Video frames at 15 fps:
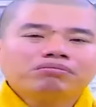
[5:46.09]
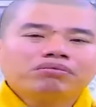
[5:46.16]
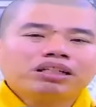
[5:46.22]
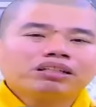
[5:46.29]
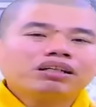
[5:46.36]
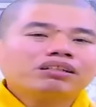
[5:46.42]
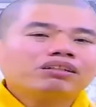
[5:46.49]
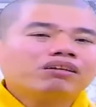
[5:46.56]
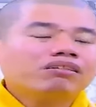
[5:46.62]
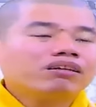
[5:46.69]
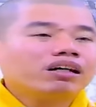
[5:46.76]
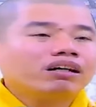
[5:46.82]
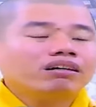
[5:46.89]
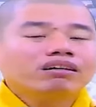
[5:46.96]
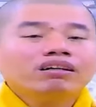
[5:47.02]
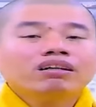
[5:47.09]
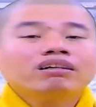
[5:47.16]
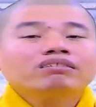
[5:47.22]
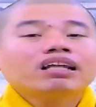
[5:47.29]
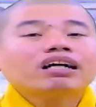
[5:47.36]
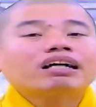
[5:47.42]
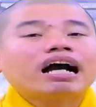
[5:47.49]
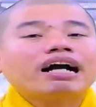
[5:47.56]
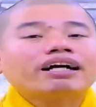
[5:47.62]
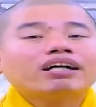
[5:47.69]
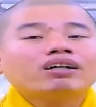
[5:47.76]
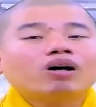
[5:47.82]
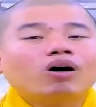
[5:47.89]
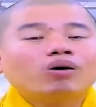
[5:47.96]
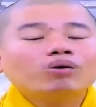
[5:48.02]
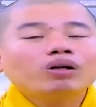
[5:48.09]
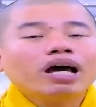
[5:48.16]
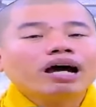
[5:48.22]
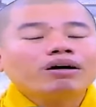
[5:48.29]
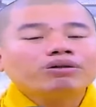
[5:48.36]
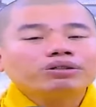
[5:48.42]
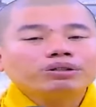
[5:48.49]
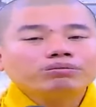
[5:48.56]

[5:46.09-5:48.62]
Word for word: những đức nói rằng tất cả cái khổ đau